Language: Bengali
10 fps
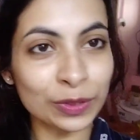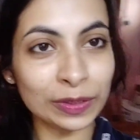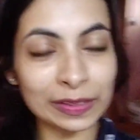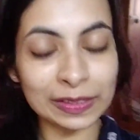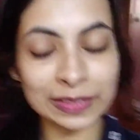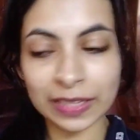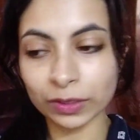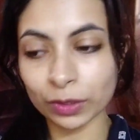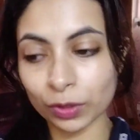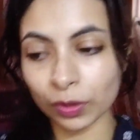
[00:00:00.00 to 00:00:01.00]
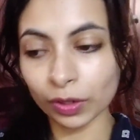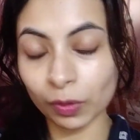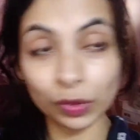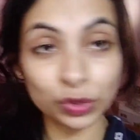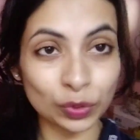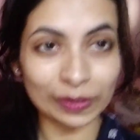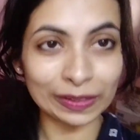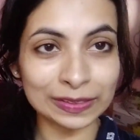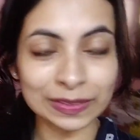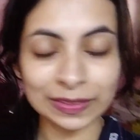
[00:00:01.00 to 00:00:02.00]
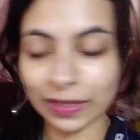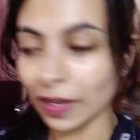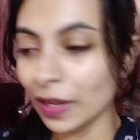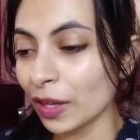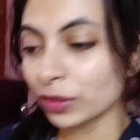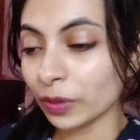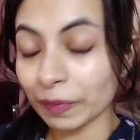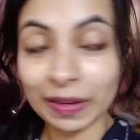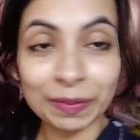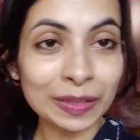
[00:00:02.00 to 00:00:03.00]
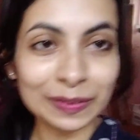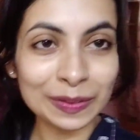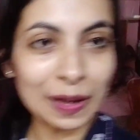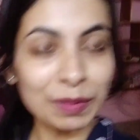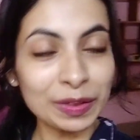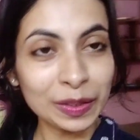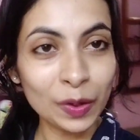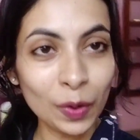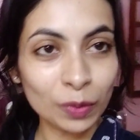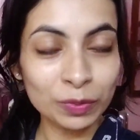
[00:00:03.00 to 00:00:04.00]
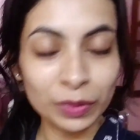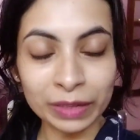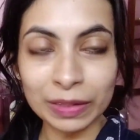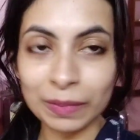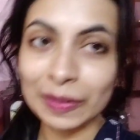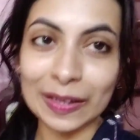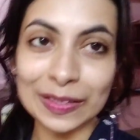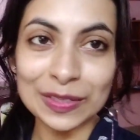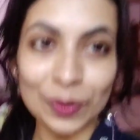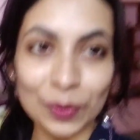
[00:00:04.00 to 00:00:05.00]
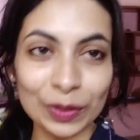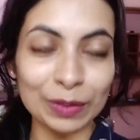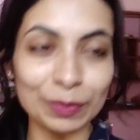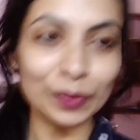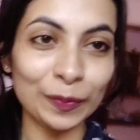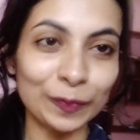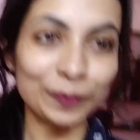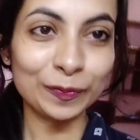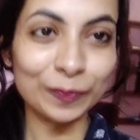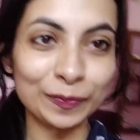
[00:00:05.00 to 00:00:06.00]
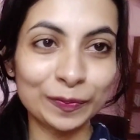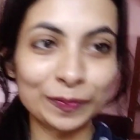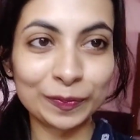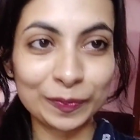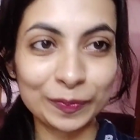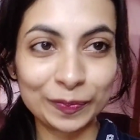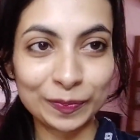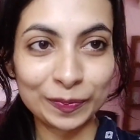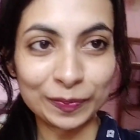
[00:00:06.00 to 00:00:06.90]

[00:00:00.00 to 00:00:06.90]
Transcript: হয়ে নিয়েছি আর ততক্ষণে ও চলে এসছে তো এবার আমি তাড়াতাড়ি খাবারটাকে গরম করে এবার আমরা লাঞ্চটা করে নেব তো